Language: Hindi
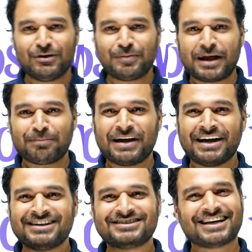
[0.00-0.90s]
हेलो
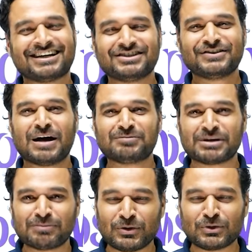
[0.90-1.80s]
प्रेपमेट्स कैसे हो आप
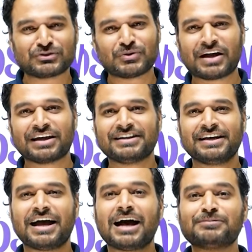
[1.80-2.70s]
सब लोग स्वागत
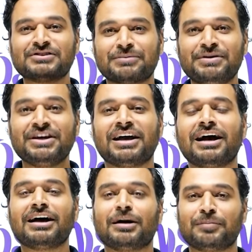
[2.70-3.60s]
है आप सभी
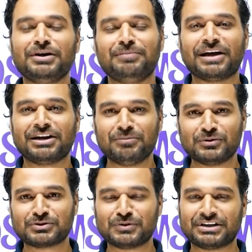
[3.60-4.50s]
का अपनी प्यारी
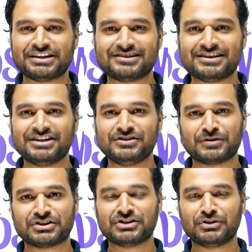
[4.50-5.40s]
मोस्ट वांटेड
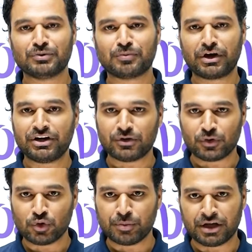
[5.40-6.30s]
सीरीज वर्जन
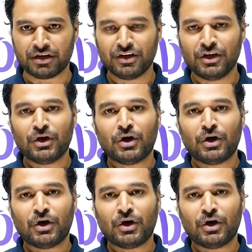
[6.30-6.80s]
2.0 में